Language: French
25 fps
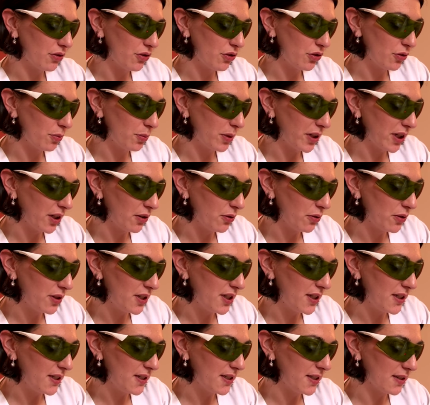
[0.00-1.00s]
je
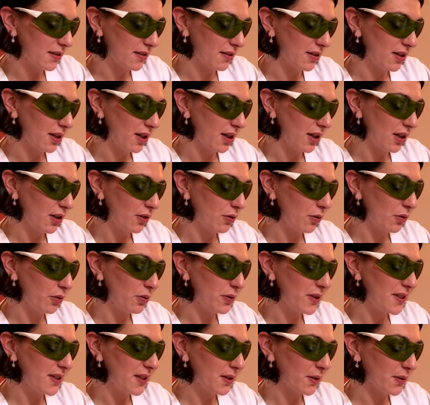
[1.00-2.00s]
préconise
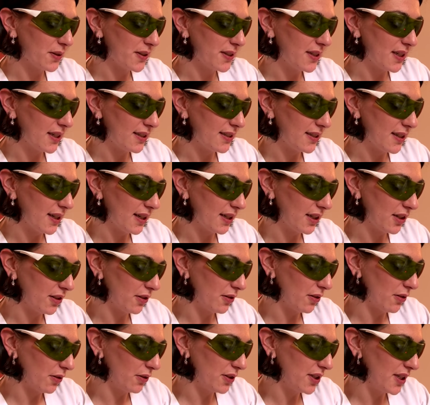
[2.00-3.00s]
une séance
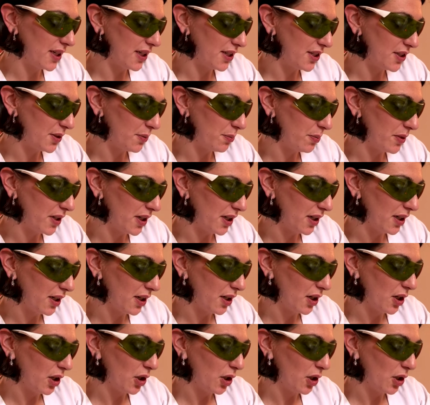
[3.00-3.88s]
d'attaque en ISP